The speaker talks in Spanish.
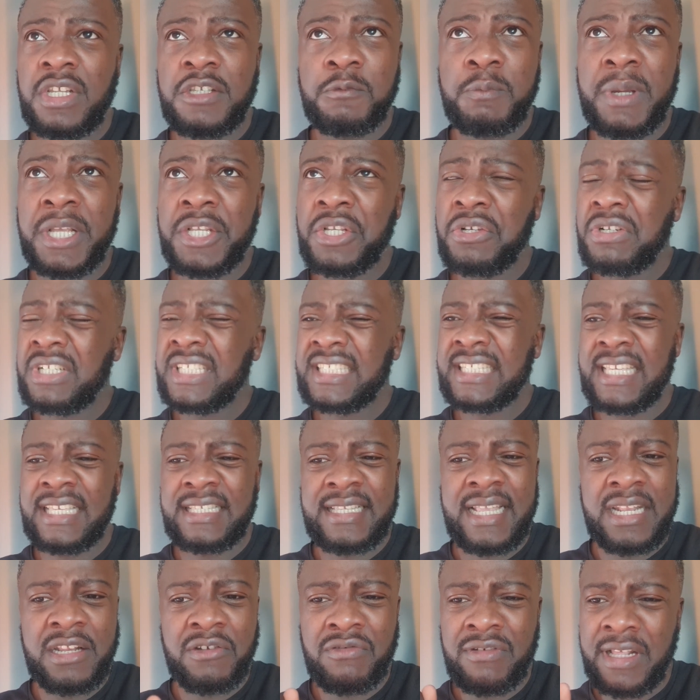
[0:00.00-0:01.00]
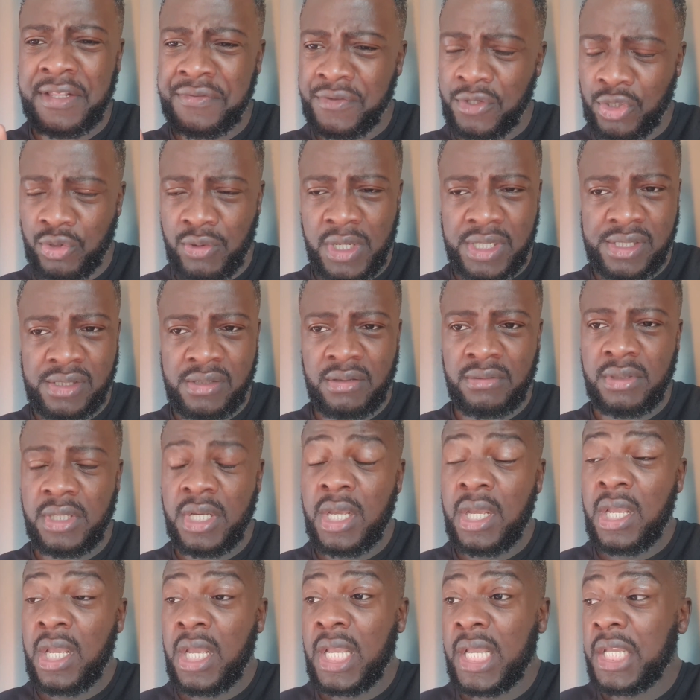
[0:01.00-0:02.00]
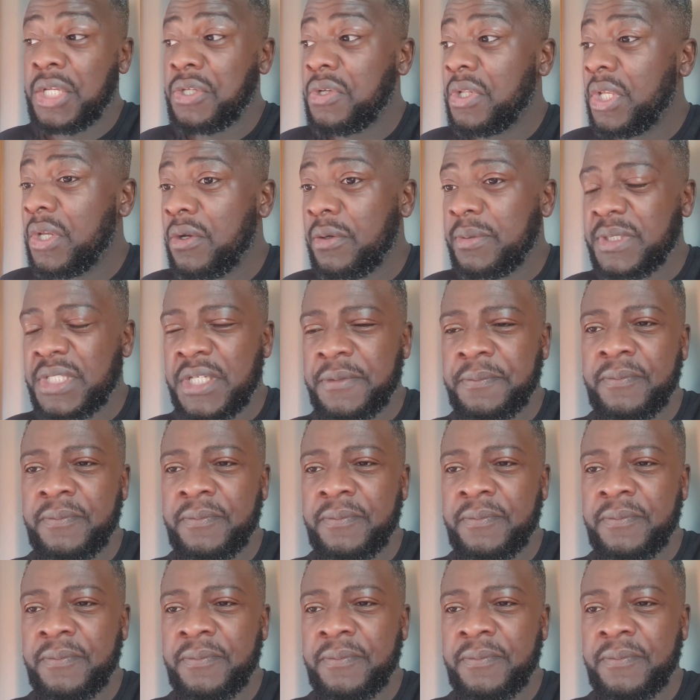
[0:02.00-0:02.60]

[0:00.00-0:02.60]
españoles que están en una situación que yo digo,